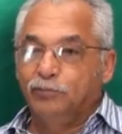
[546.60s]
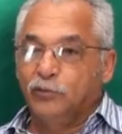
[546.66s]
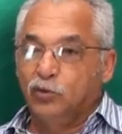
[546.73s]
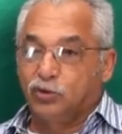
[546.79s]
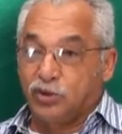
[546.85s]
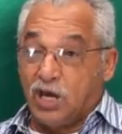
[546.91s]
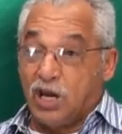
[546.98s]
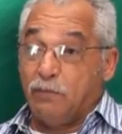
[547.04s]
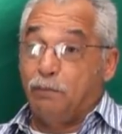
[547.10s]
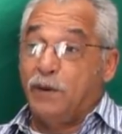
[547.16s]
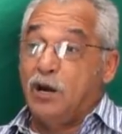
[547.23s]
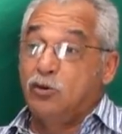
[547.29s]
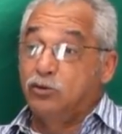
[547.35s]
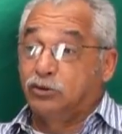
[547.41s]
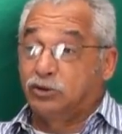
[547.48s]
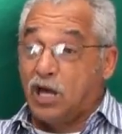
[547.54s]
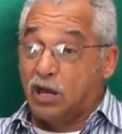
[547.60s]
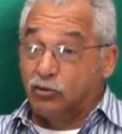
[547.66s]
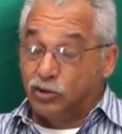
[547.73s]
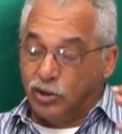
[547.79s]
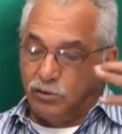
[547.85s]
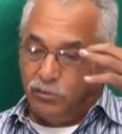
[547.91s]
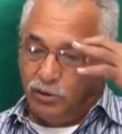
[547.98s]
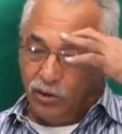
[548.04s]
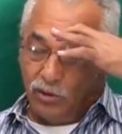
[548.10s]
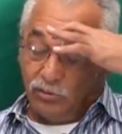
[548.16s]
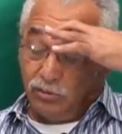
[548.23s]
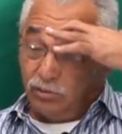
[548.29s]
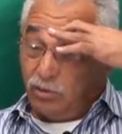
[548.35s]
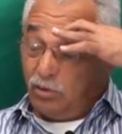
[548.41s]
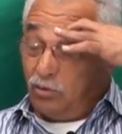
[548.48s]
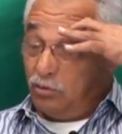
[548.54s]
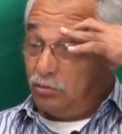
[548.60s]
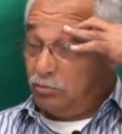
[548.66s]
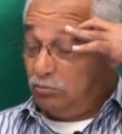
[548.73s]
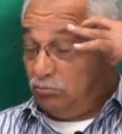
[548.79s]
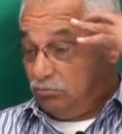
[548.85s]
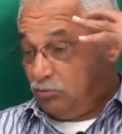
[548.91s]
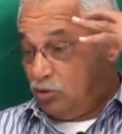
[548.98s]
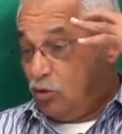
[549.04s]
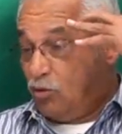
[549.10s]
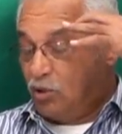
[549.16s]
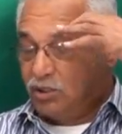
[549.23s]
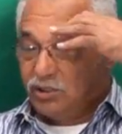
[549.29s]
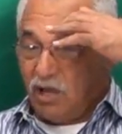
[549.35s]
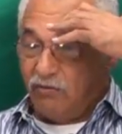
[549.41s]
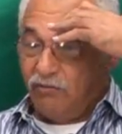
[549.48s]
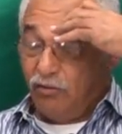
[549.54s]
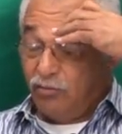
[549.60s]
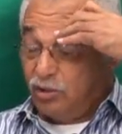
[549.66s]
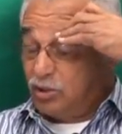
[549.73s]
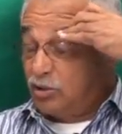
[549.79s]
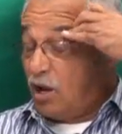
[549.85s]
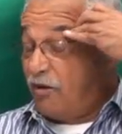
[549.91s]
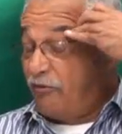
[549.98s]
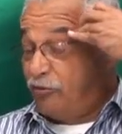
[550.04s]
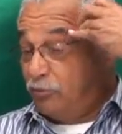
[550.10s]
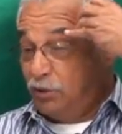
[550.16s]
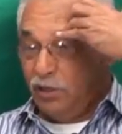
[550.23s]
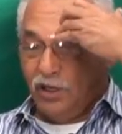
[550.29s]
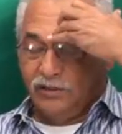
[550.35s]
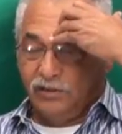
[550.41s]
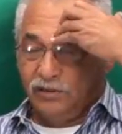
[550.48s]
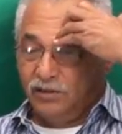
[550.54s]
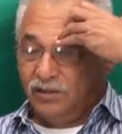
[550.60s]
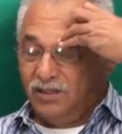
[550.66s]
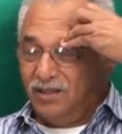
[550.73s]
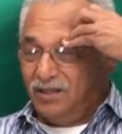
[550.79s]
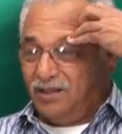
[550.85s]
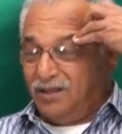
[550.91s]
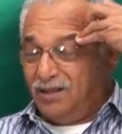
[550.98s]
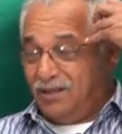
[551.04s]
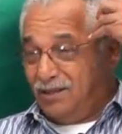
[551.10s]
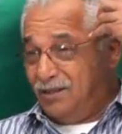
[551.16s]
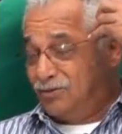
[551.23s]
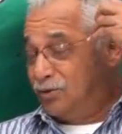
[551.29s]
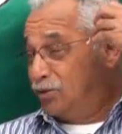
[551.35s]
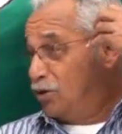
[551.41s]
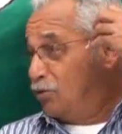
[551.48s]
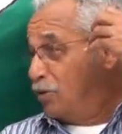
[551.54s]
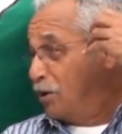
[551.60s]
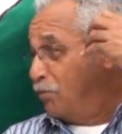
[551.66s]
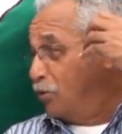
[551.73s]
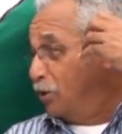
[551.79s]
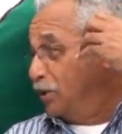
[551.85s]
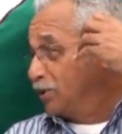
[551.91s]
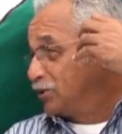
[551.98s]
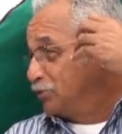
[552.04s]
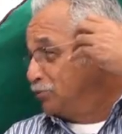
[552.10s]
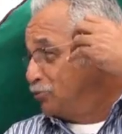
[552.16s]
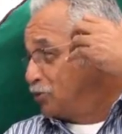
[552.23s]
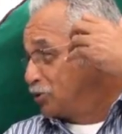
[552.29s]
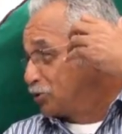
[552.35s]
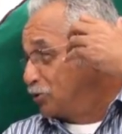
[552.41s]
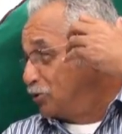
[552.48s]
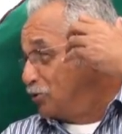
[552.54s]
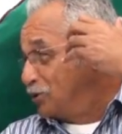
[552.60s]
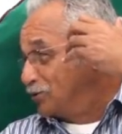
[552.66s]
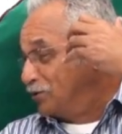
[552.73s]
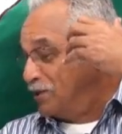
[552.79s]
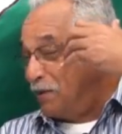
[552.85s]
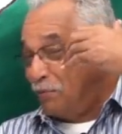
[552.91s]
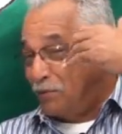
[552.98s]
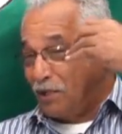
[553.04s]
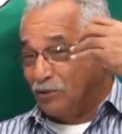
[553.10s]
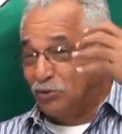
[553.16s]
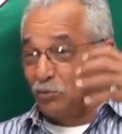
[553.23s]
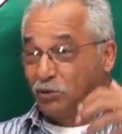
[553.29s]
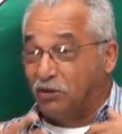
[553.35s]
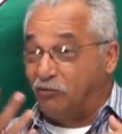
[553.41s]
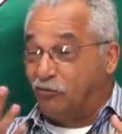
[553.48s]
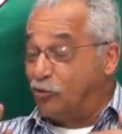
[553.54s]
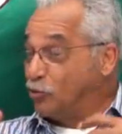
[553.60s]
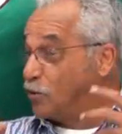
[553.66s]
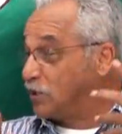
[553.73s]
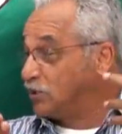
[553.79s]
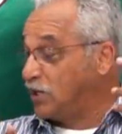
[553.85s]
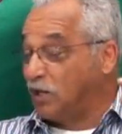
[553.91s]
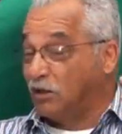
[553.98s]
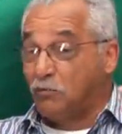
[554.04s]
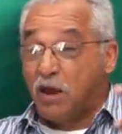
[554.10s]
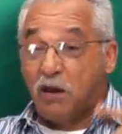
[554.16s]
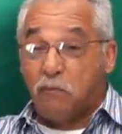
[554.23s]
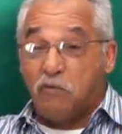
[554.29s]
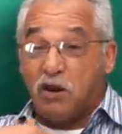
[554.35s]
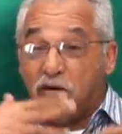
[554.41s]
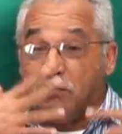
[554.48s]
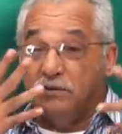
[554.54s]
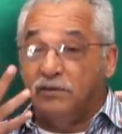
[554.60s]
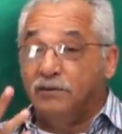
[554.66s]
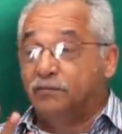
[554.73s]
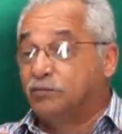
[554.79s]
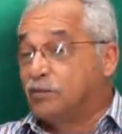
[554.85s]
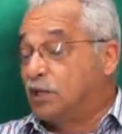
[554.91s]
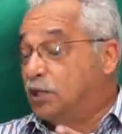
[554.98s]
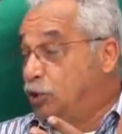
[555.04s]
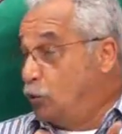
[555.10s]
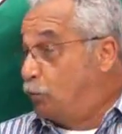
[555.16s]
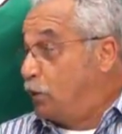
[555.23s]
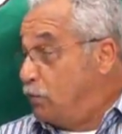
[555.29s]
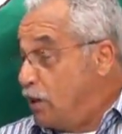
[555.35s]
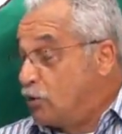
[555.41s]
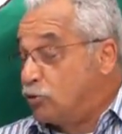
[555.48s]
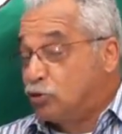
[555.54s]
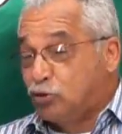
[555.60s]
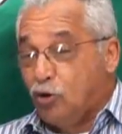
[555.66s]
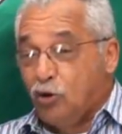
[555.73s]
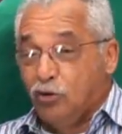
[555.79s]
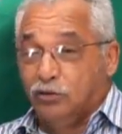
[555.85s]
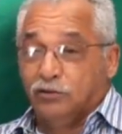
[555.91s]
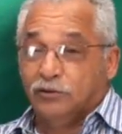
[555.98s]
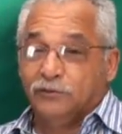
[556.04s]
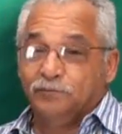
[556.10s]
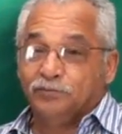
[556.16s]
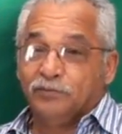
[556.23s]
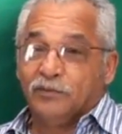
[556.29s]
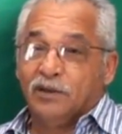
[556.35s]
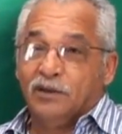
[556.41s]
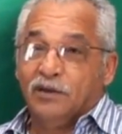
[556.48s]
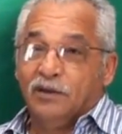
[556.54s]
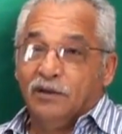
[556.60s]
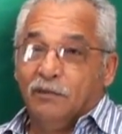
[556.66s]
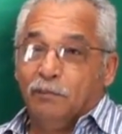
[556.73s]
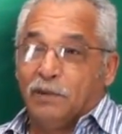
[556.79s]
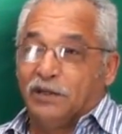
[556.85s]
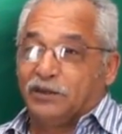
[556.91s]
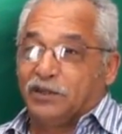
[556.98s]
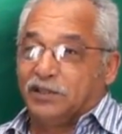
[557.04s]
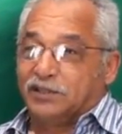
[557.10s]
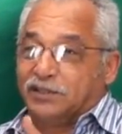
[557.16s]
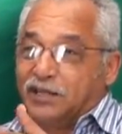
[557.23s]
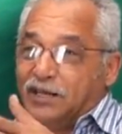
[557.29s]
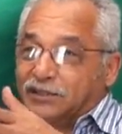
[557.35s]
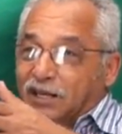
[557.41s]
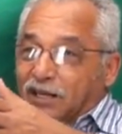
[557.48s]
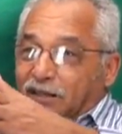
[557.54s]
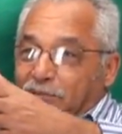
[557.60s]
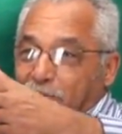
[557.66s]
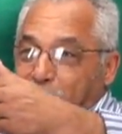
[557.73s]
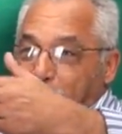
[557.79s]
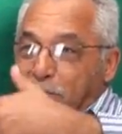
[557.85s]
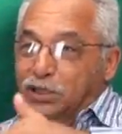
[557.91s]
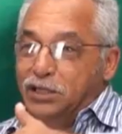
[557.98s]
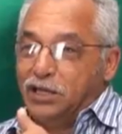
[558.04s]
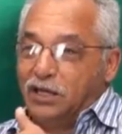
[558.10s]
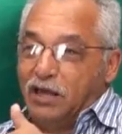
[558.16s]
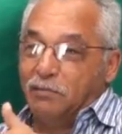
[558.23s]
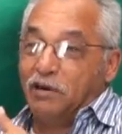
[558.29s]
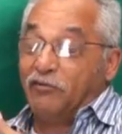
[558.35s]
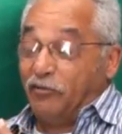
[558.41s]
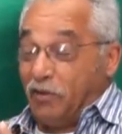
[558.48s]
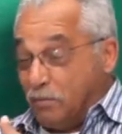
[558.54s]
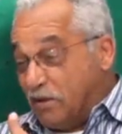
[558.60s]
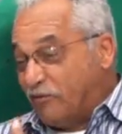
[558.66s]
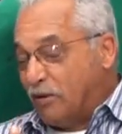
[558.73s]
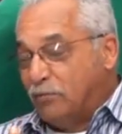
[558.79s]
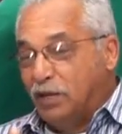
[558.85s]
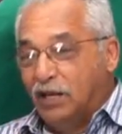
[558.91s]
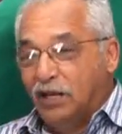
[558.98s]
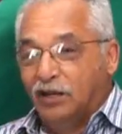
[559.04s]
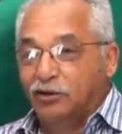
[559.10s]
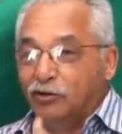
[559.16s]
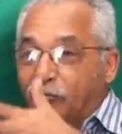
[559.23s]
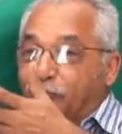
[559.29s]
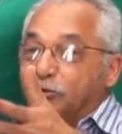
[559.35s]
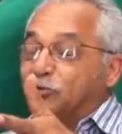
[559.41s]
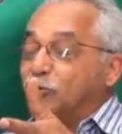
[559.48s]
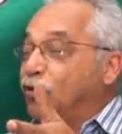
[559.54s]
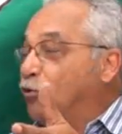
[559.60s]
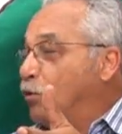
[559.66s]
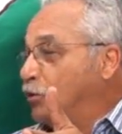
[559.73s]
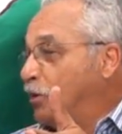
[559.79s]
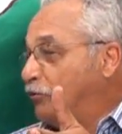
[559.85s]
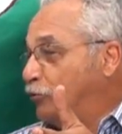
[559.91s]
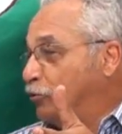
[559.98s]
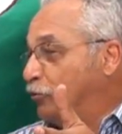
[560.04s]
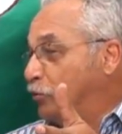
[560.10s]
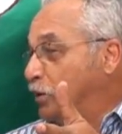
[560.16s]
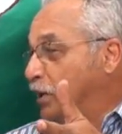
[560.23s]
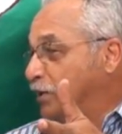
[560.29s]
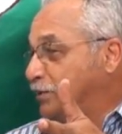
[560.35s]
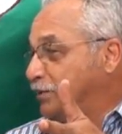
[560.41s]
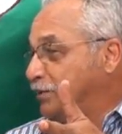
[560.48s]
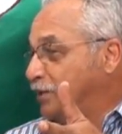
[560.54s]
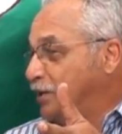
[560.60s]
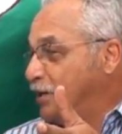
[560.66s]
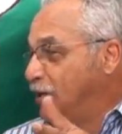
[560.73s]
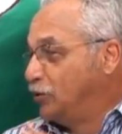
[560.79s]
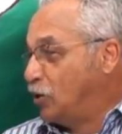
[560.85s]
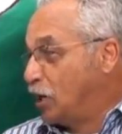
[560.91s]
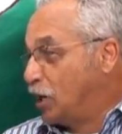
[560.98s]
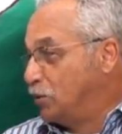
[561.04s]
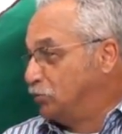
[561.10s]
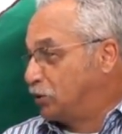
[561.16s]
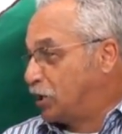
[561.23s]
os caras perguntaram o time que eu, que, eu, que eu gostava, eu disse que era Fluminense. Isso deu um reboliço monstruoso, né? Porque o Botafogo não aceita. E o primeiro jogo, para tristeza minha, da minha, da minha família, e eu fiz gol no Botafogo Fluminense. Nós ganhamos